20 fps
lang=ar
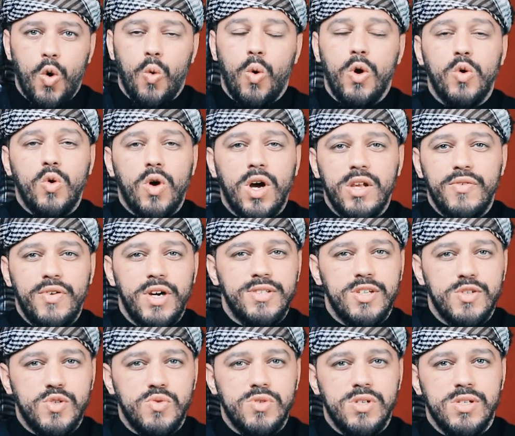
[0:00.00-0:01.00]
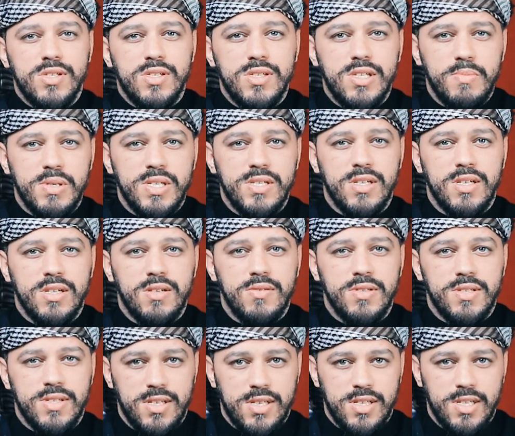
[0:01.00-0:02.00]
ويخالف حتى سنة النبي صلى الله
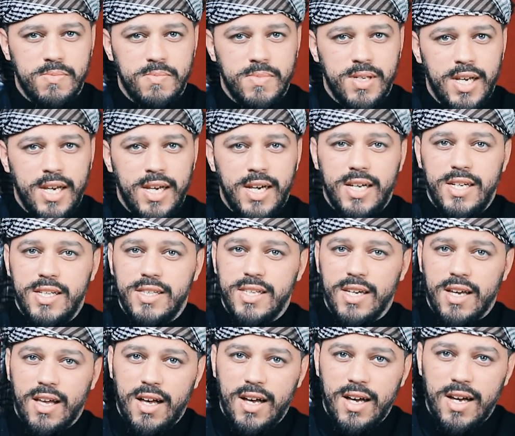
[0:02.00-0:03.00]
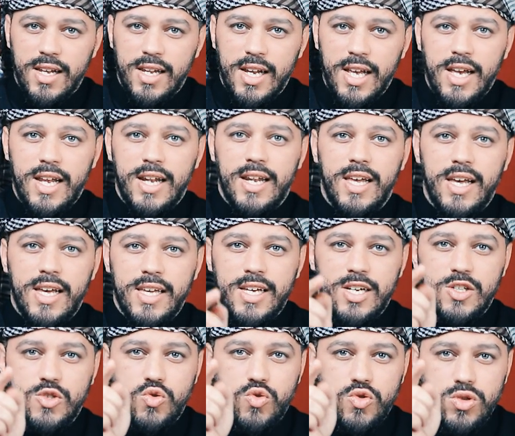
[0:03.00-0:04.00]
عليه وسلم الذي قال لا
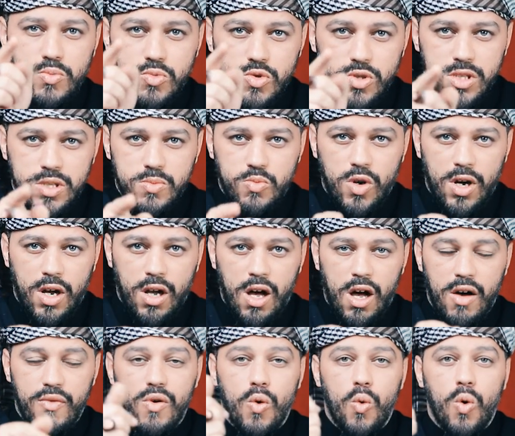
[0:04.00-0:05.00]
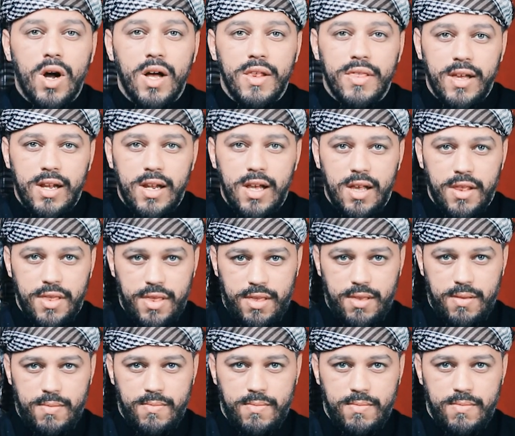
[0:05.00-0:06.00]
يهجر المسلم أخاه فوق ثلاث
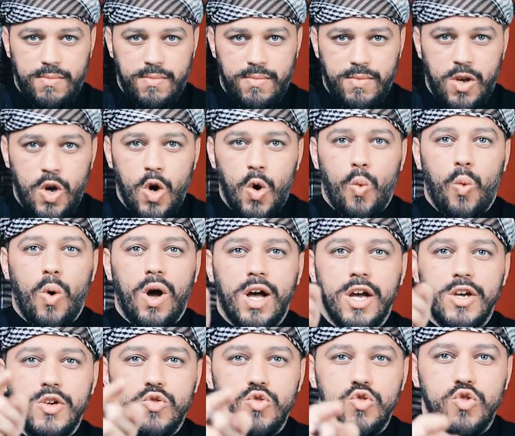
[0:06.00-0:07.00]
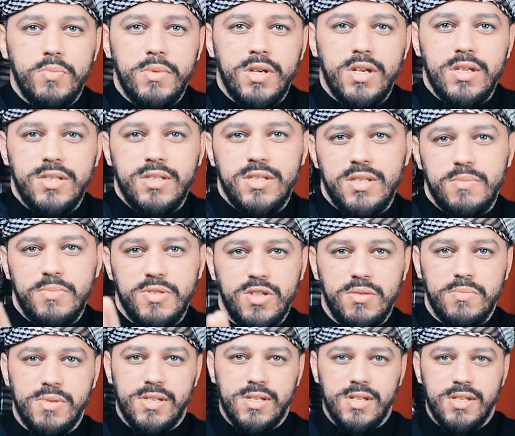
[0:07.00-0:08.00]
وخيرهم الذي يبدأ
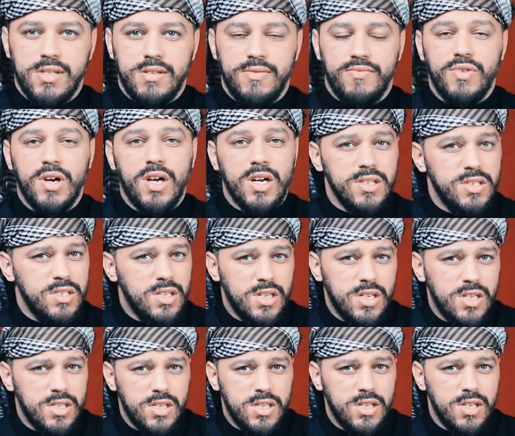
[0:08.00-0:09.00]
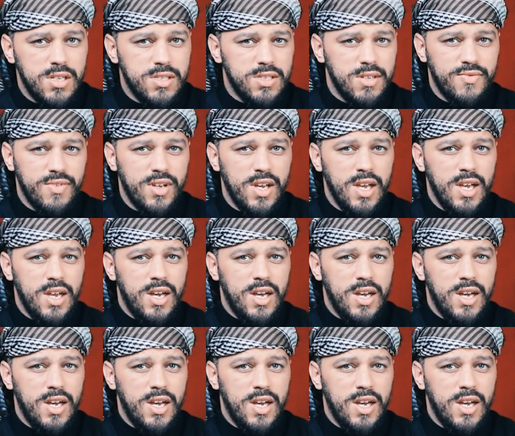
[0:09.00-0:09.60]
بالسلام فقدنا هذا للأسف